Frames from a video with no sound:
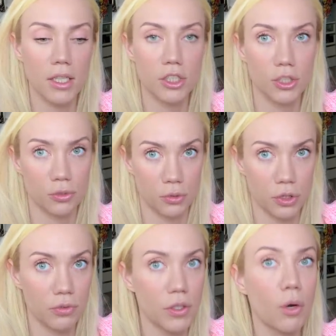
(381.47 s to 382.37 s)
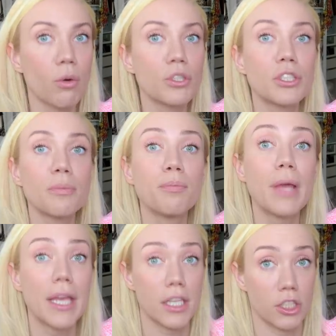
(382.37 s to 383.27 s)
отшелушивание, очень
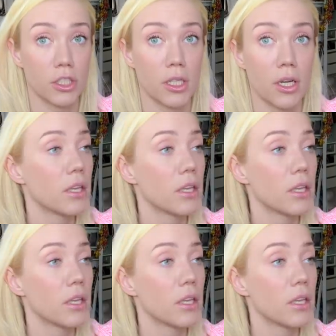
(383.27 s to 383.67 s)
бережное.